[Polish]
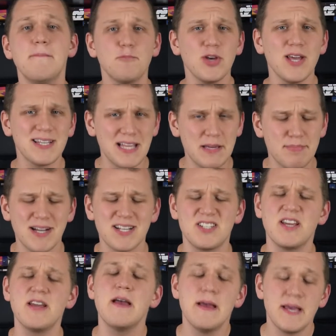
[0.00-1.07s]
to jak
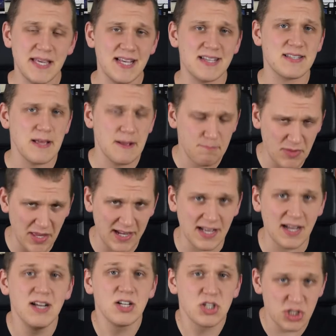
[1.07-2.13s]
najbardziej jest
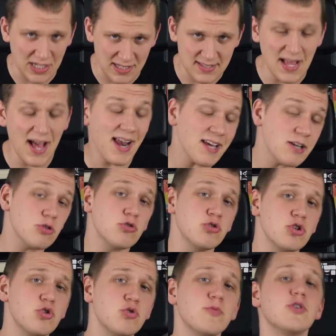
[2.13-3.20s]
taka szansa. Ale krótko
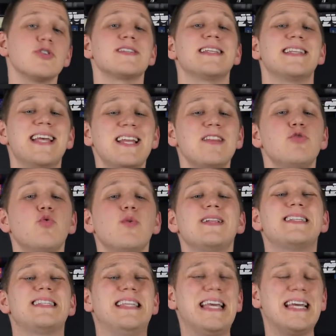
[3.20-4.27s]
rzecz ujmując, ten
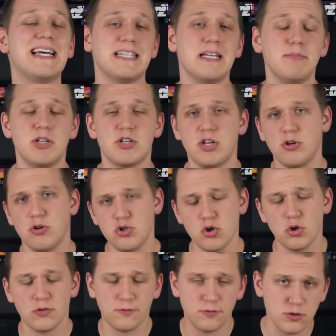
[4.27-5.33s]
duet znika nam, jeżeli chodzi
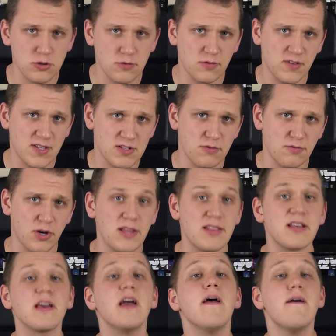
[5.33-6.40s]
o twórców
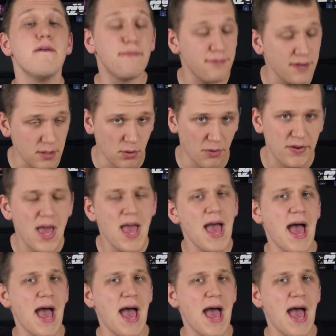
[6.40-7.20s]
gwiezdnowojennych filmów.